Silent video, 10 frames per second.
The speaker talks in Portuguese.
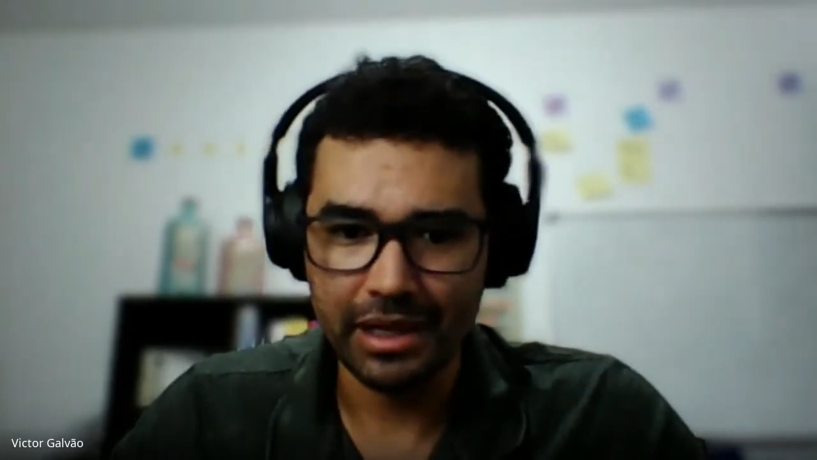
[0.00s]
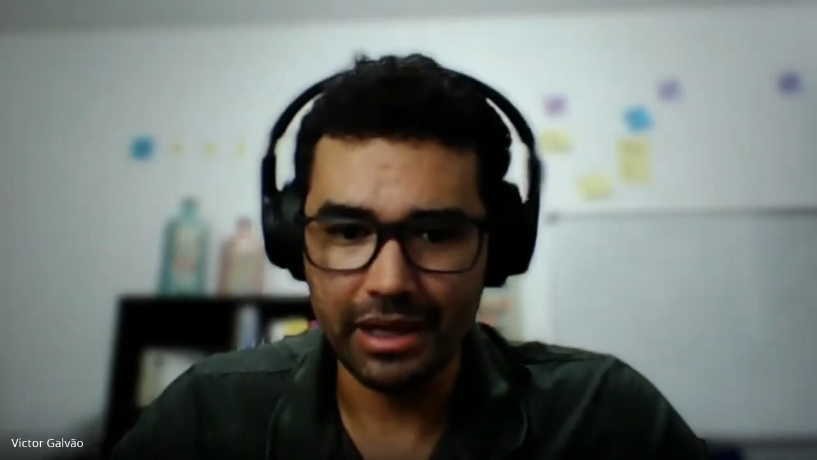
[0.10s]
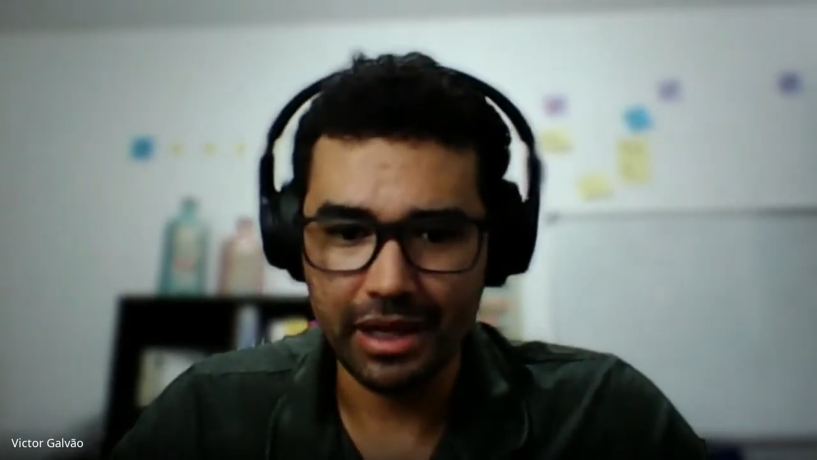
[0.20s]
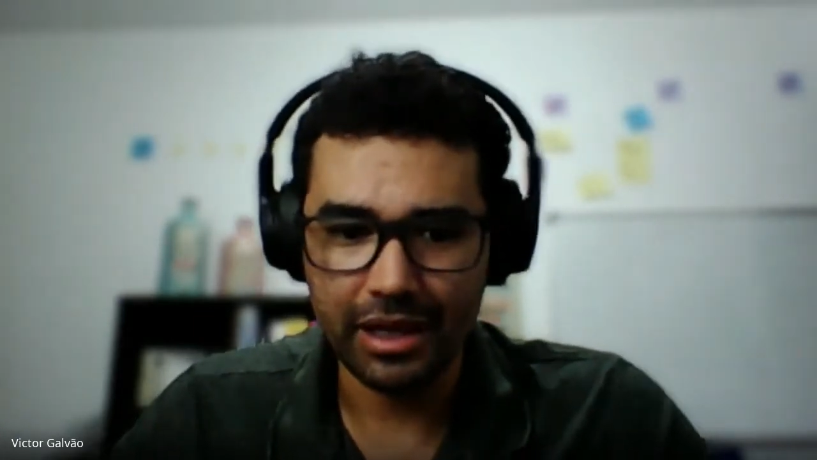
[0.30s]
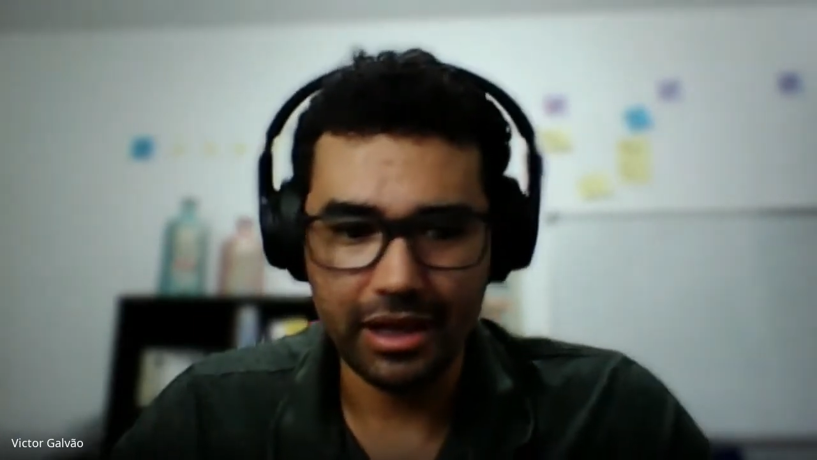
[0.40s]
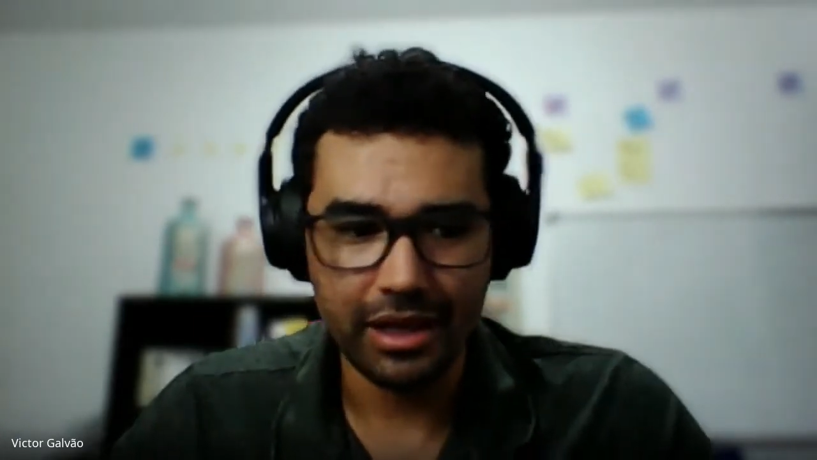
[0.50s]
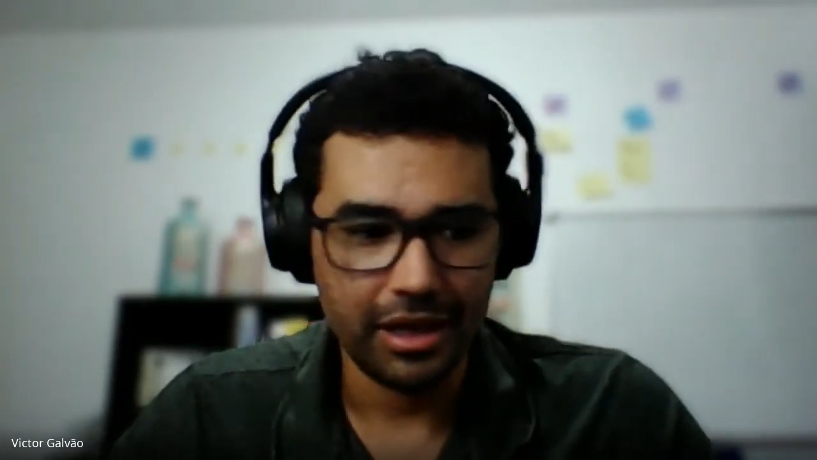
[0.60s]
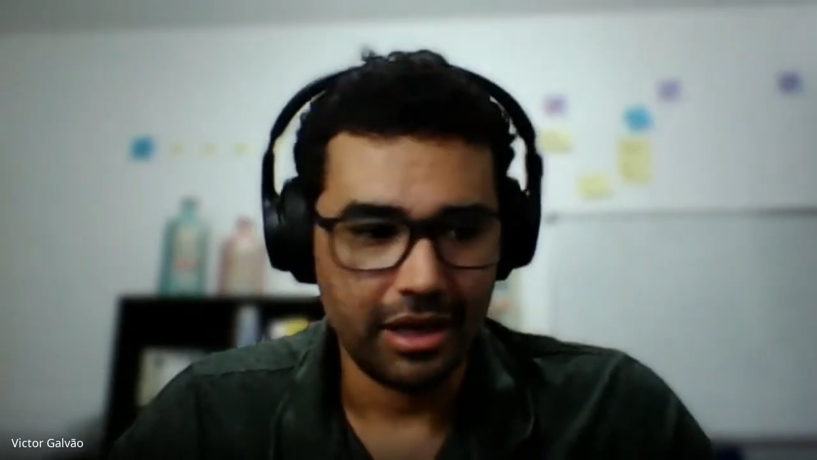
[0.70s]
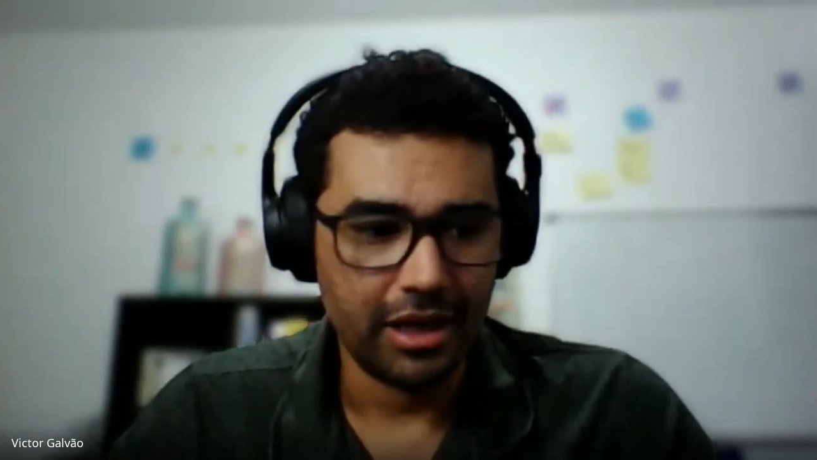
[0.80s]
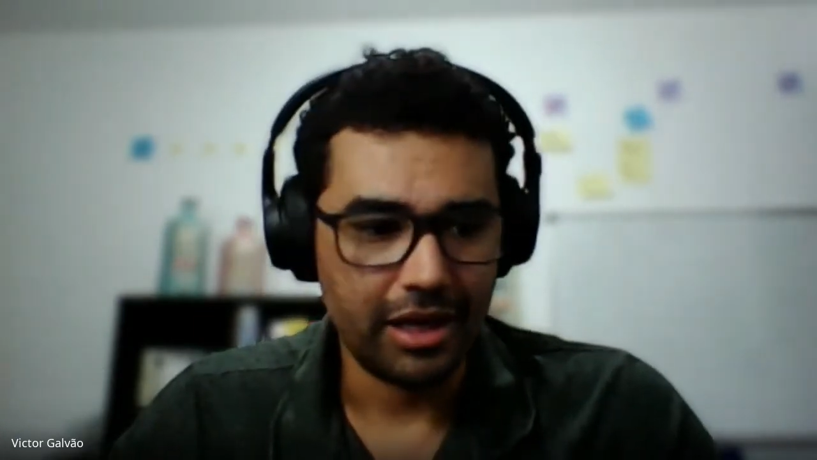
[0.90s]
É,
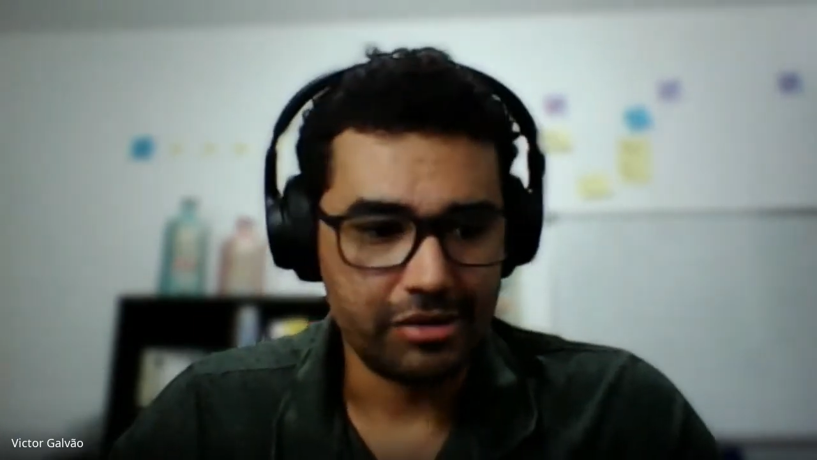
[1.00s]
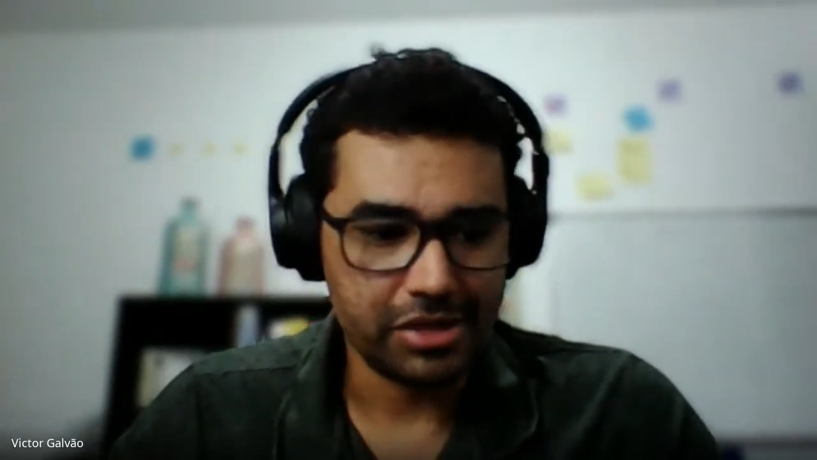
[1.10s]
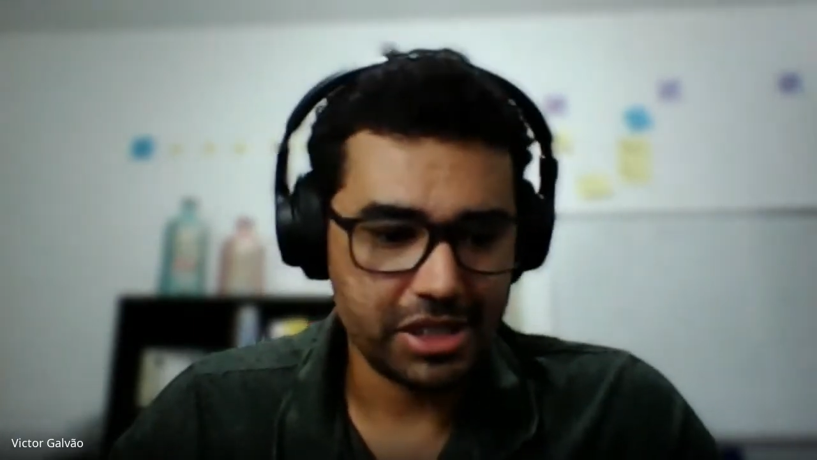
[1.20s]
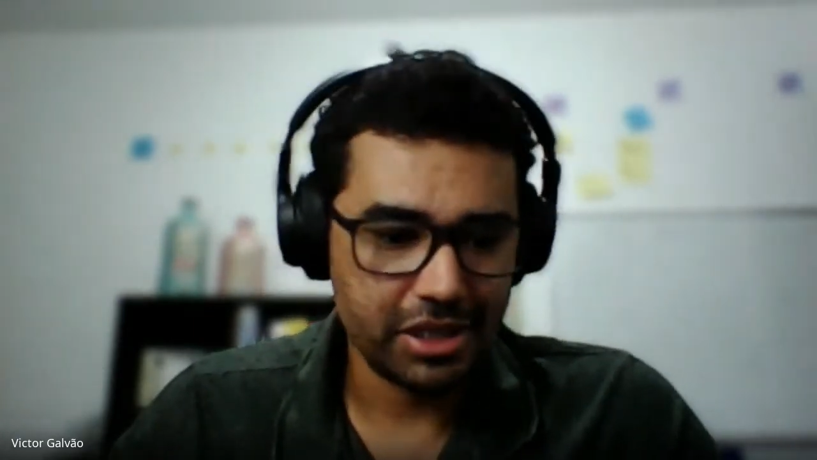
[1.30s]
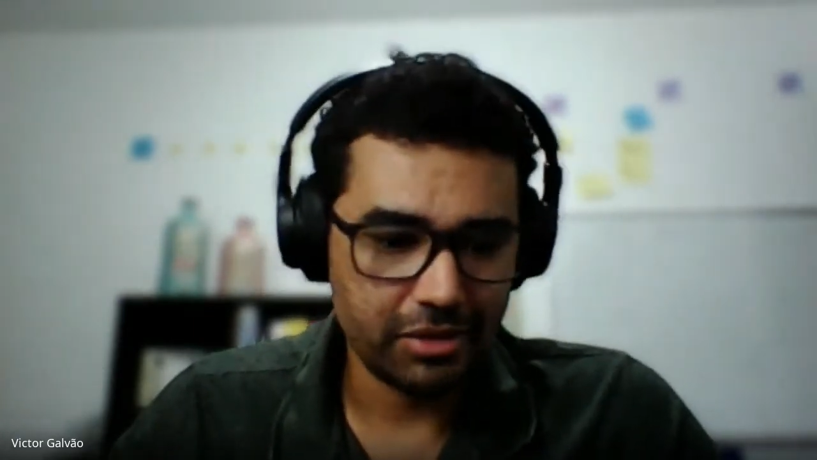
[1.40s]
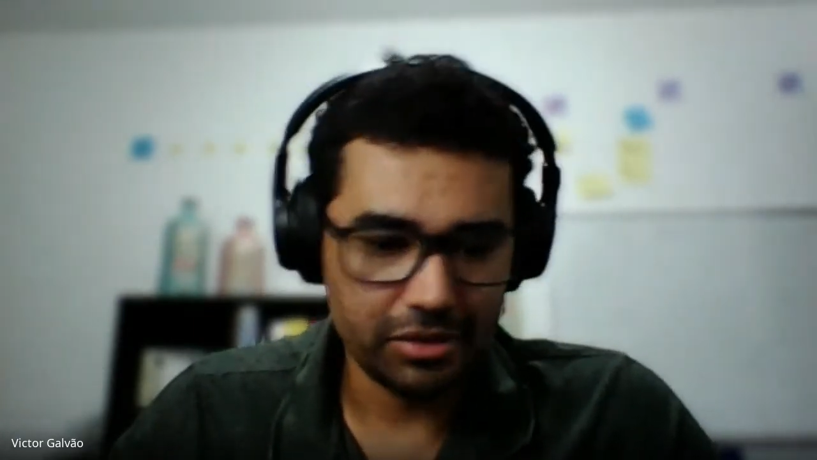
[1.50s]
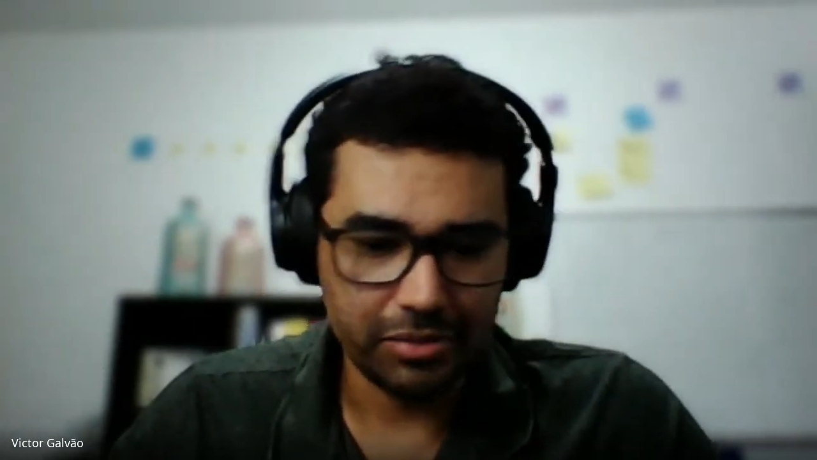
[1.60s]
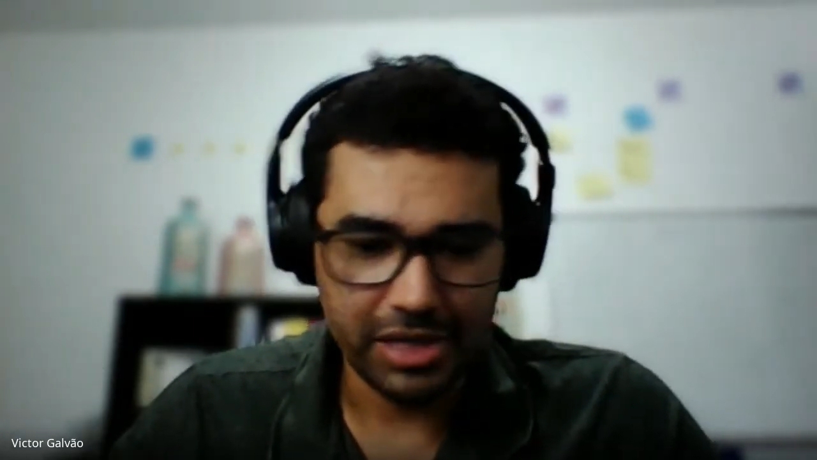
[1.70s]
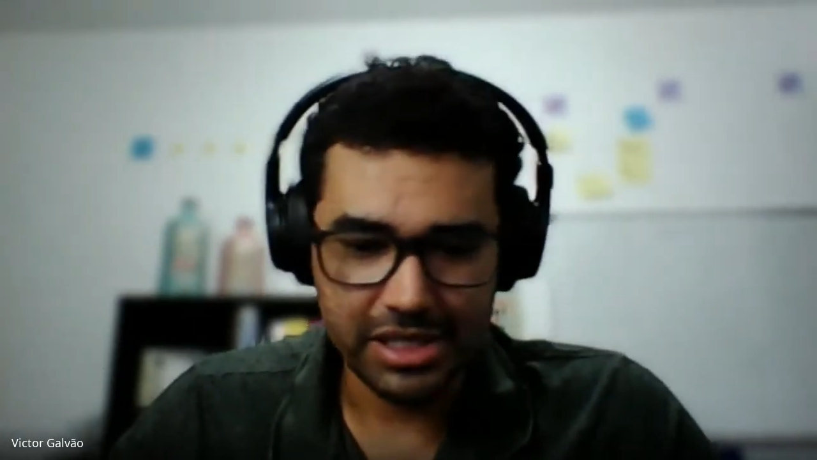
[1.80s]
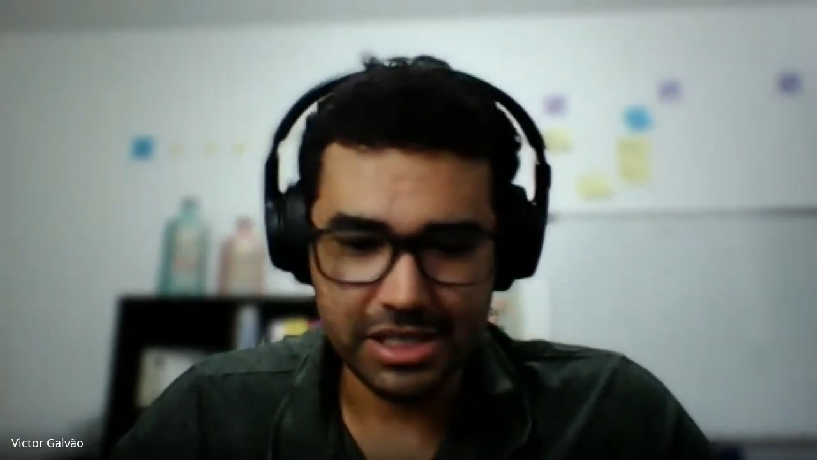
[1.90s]
eu acho que quanto mais